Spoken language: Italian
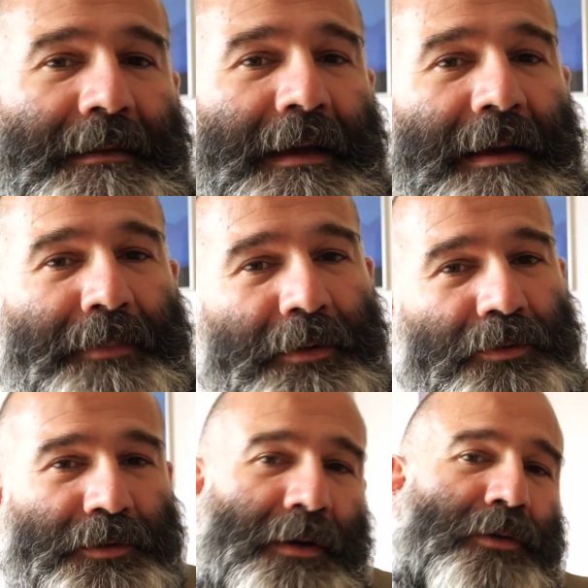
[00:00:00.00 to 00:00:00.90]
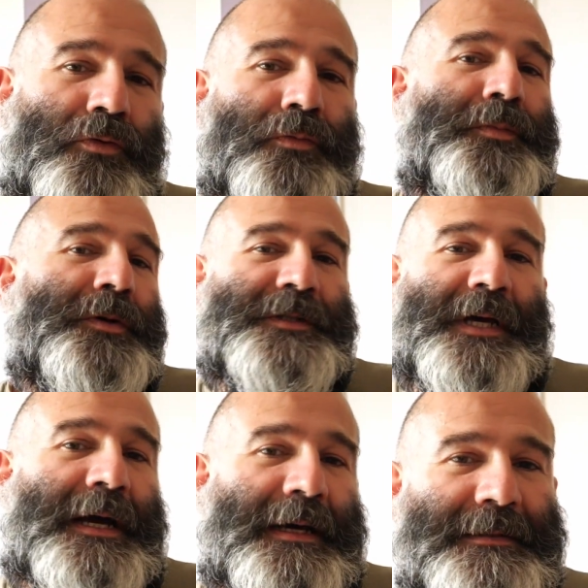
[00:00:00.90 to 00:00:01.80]
a Perugia o a Gubbio
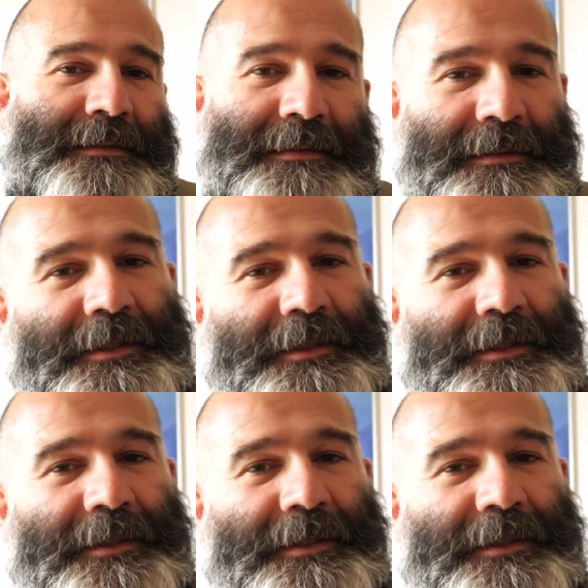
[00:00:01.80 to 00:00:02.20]
già eh,